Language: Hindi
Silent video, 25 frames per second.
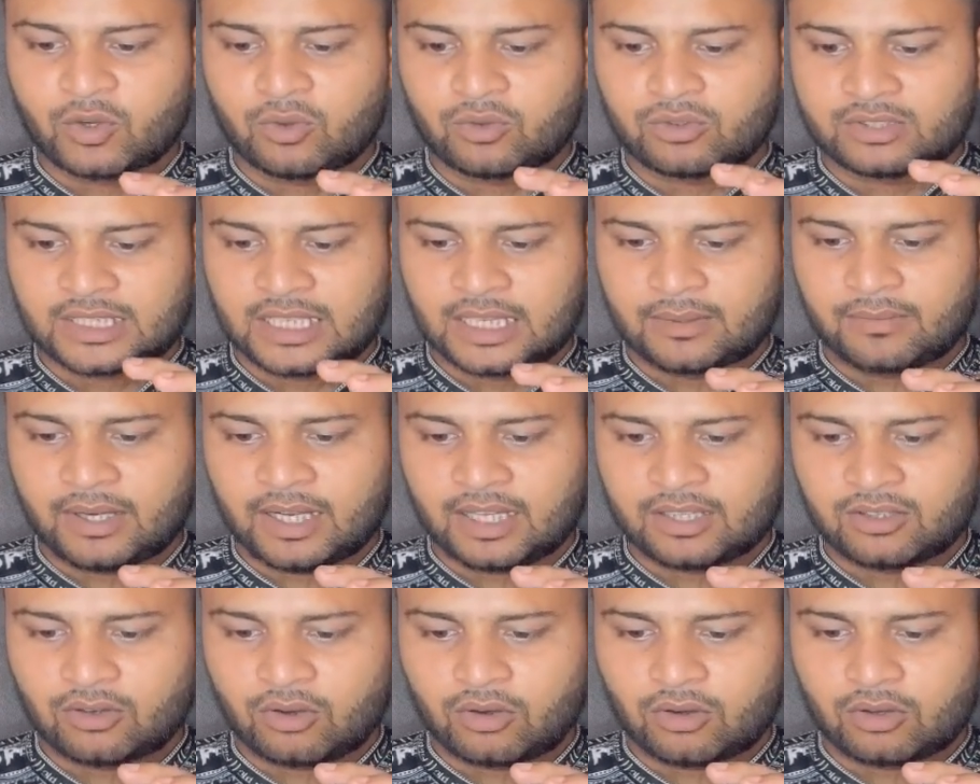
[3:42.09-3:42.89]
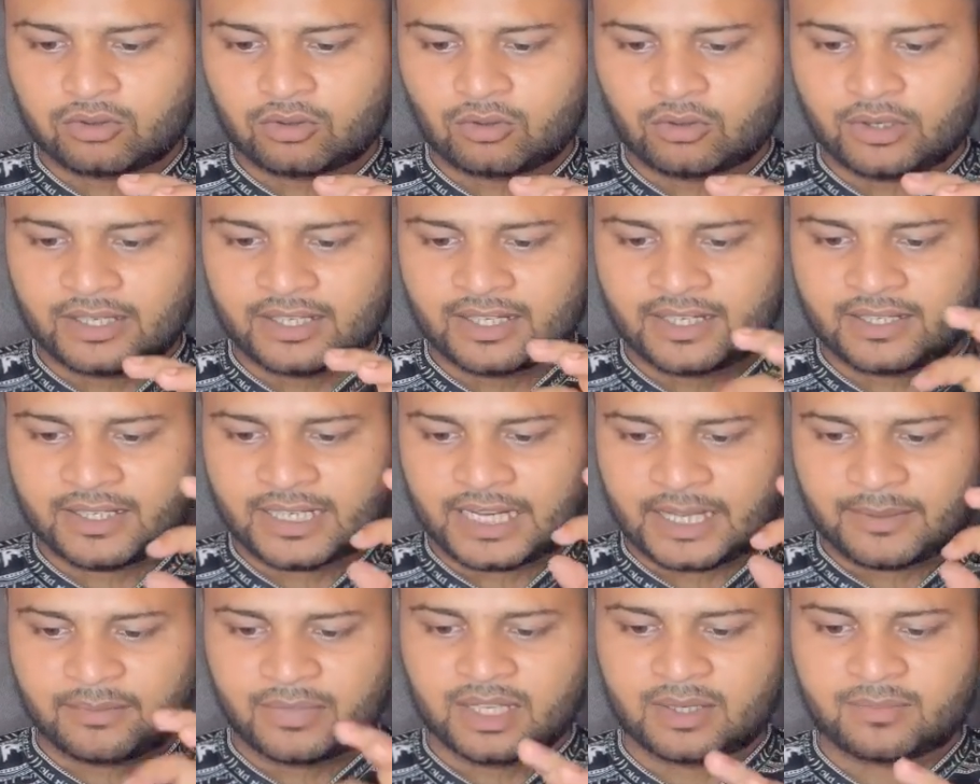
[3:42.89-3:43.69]
उसके बाद ऑथोलेटिक
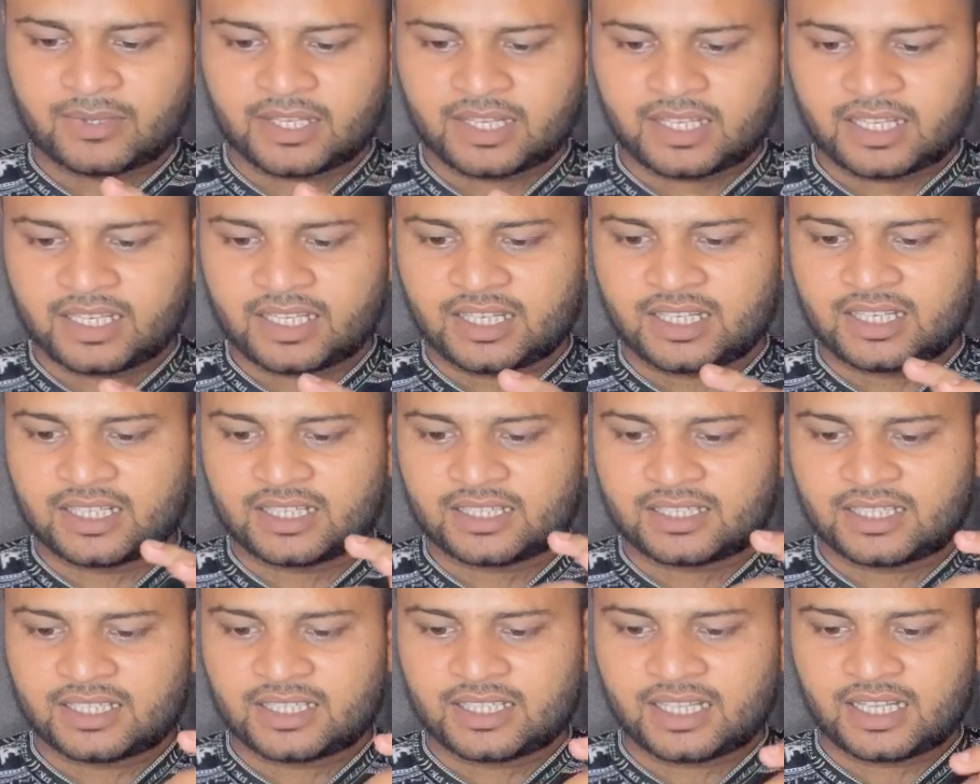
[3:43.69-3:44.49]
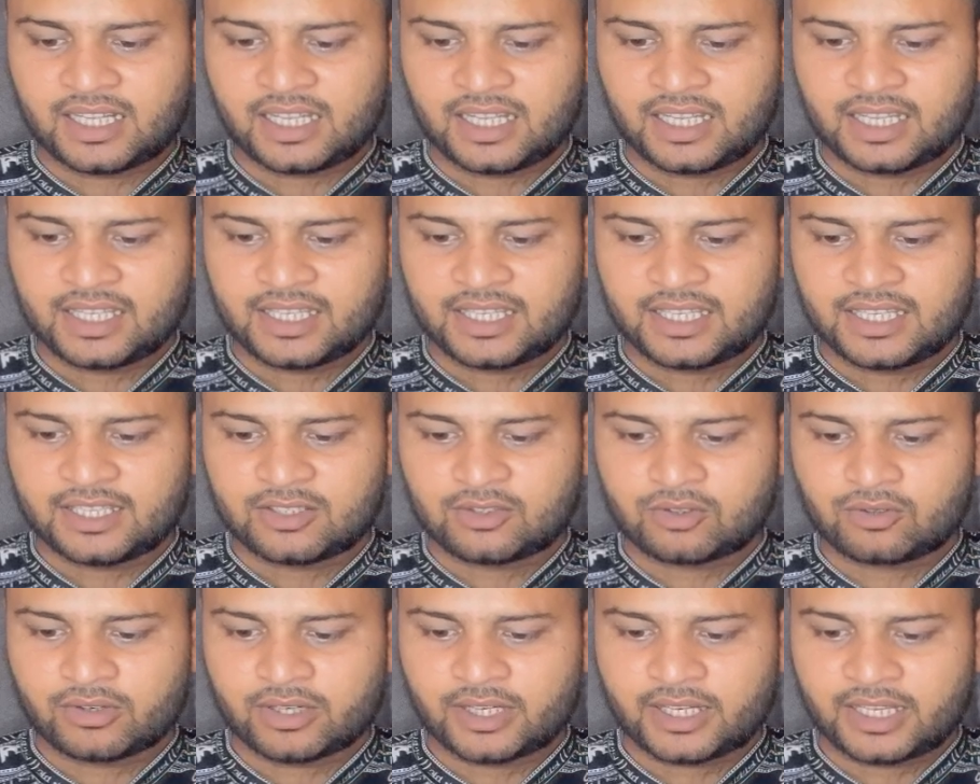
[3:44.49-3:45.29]
टाइपिंग पे क्लिक कर देना है ये
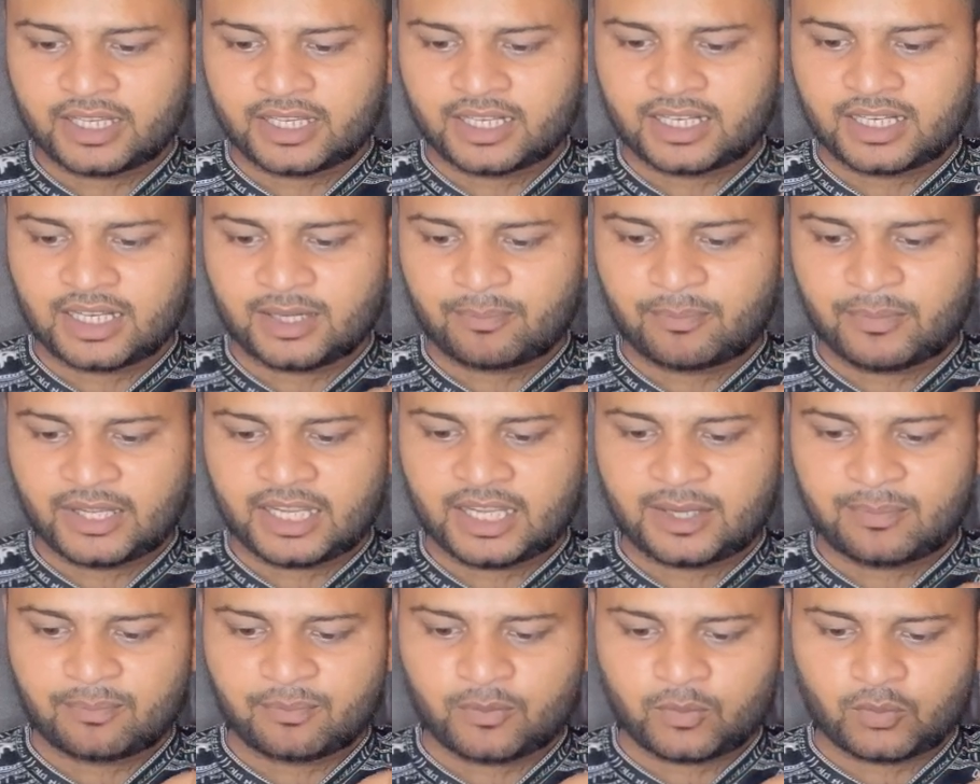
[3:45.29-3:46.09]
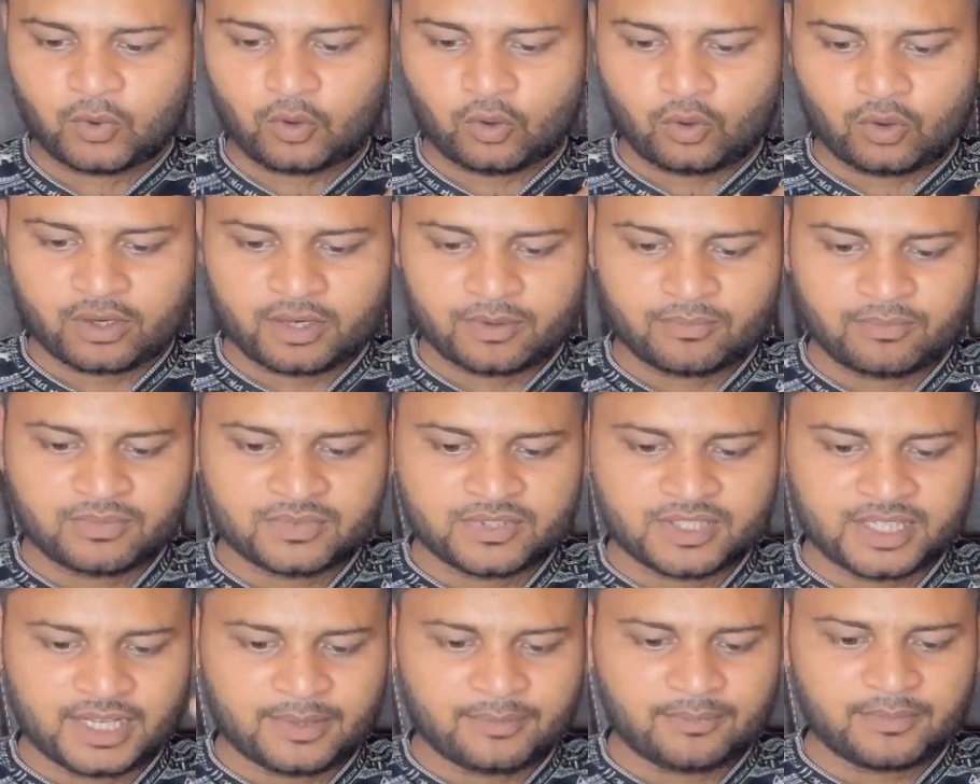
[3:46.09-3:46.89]
जो रहेगा पेप फोर
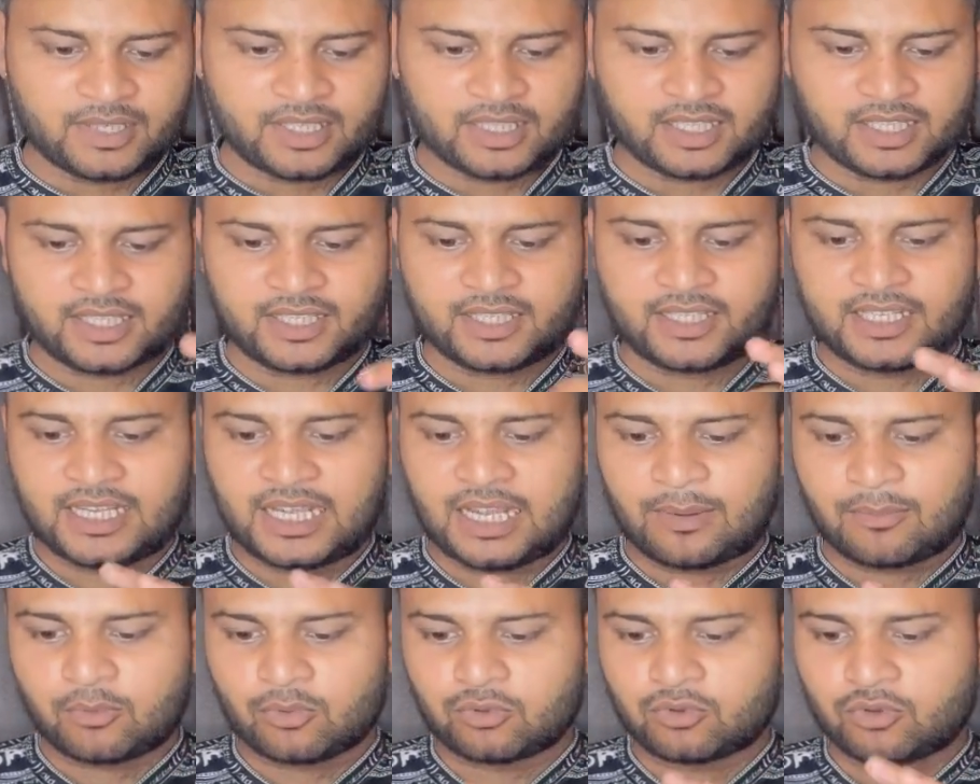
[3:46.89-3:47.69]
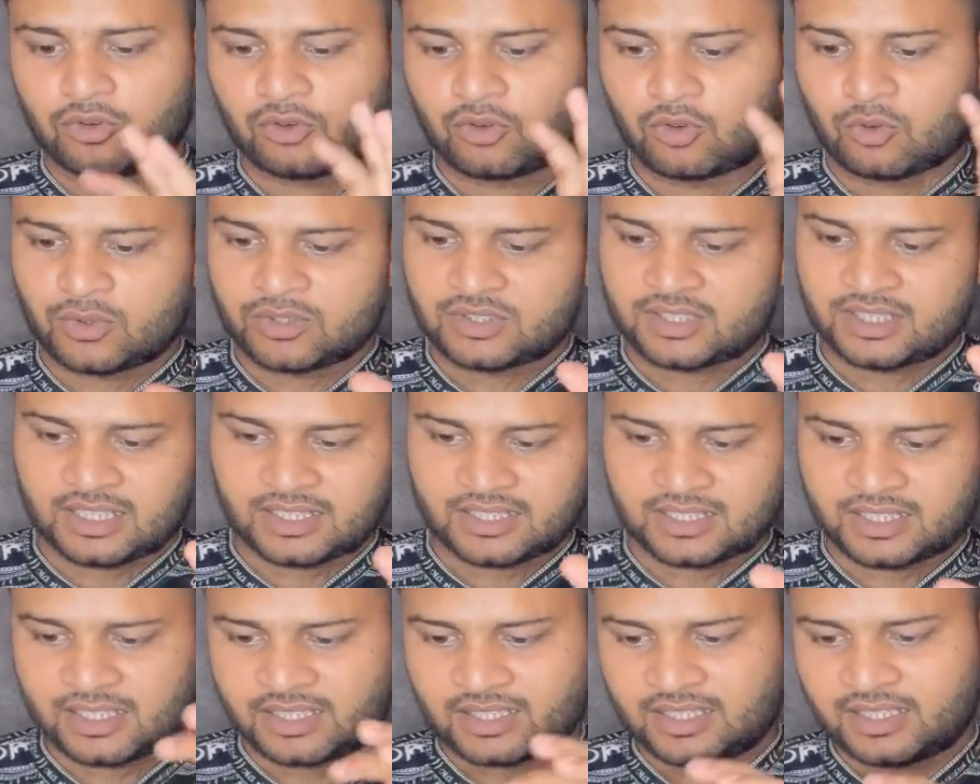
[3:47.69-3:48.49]
चेप ठीक है ये आपको दोनों भी
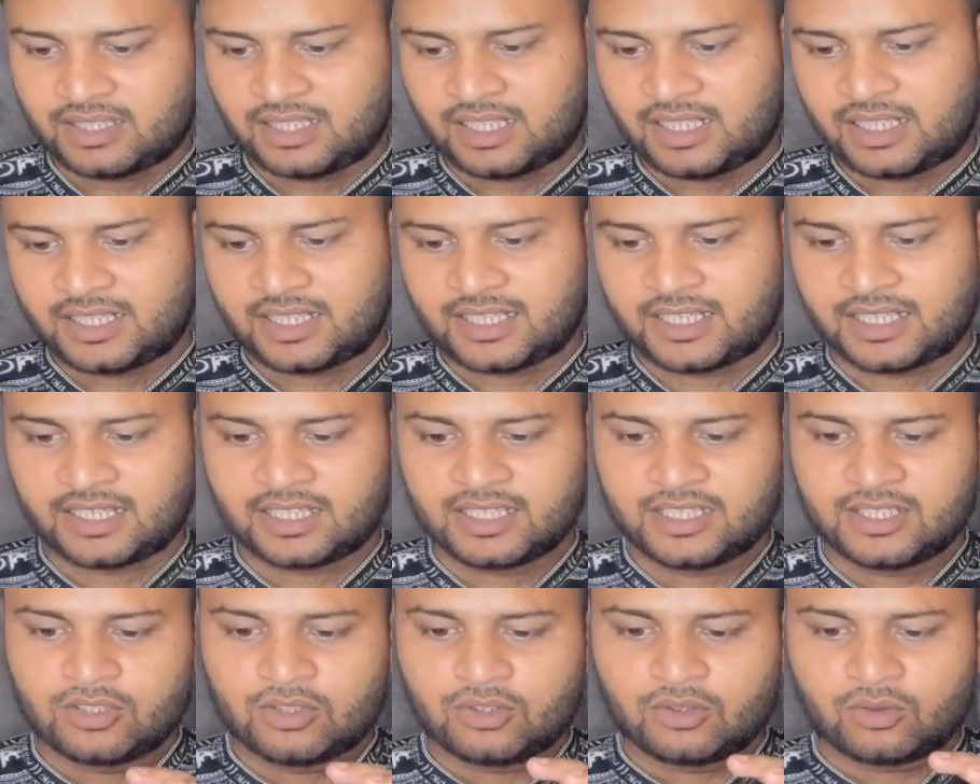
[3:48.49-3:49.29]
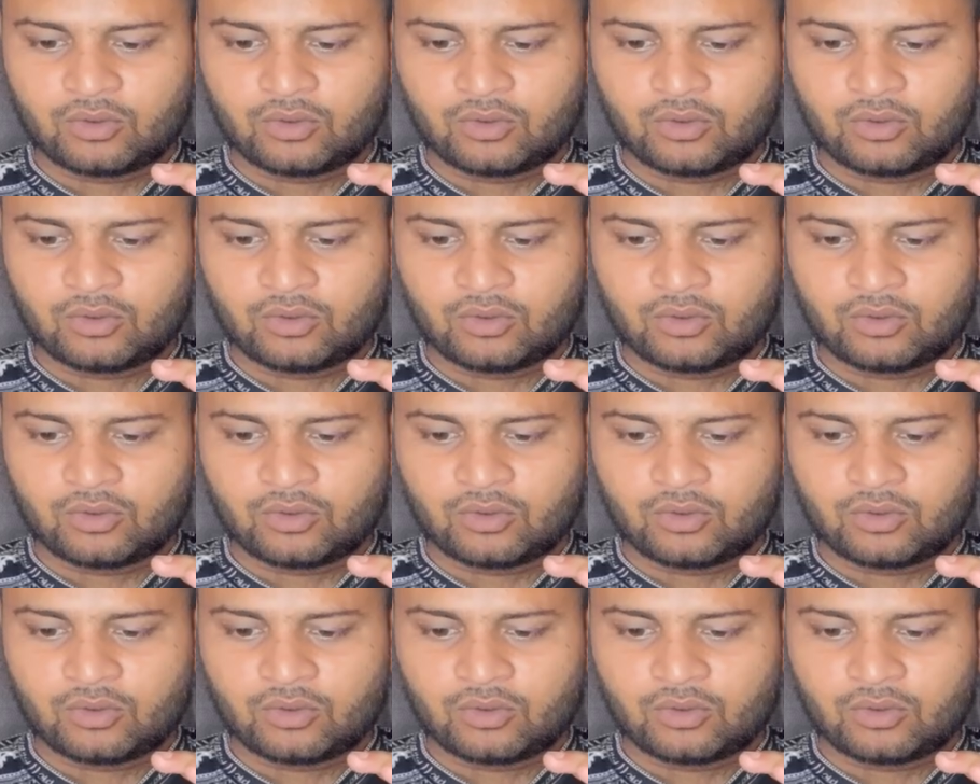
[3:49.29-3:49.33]
सिलेक्ट कर देना है ठीक है